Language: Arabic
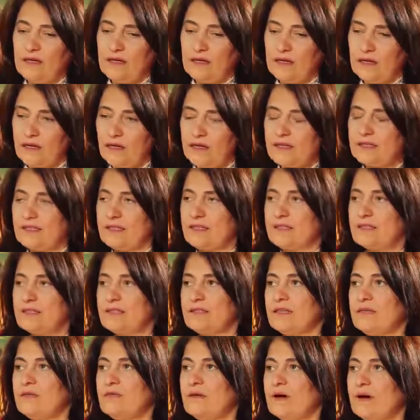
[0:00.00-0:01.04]
برئيس
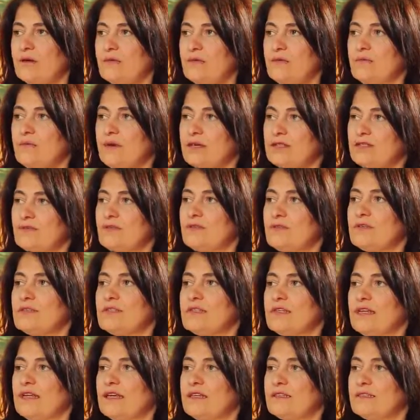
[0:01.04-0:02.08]
حزب او مسؤول
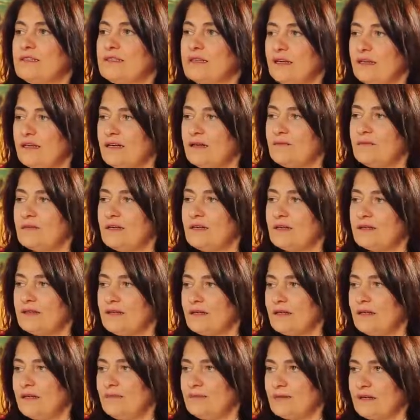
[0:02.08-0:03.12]
سياسي انا بدي
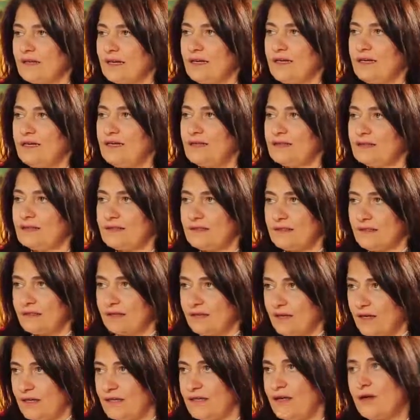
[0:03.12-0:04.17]
اطلع بخي
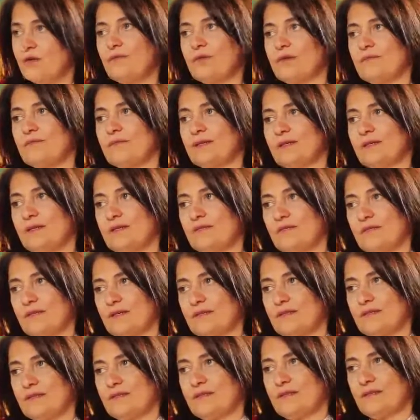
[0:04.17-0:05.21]
الانسان هذا هو الميلاد صح